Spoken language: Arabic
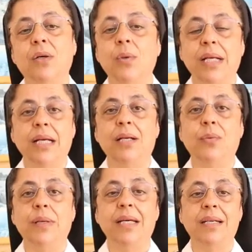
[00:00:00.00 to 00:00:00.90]

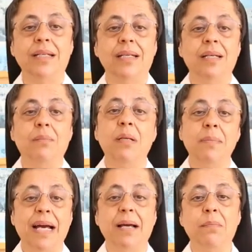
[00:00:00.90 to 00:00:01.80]
والحلوة
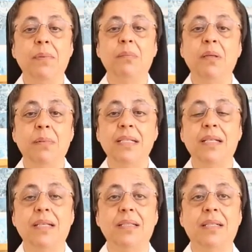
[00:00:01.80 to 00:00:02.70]
بالمحبة
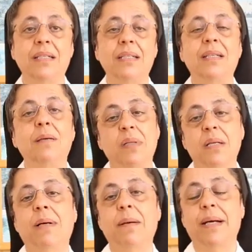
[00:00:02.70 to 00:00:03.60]
بالبساطة
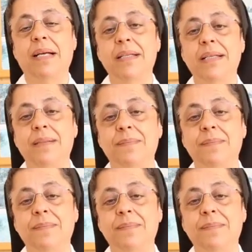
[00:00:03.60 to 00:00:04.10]
بنربح بعضنا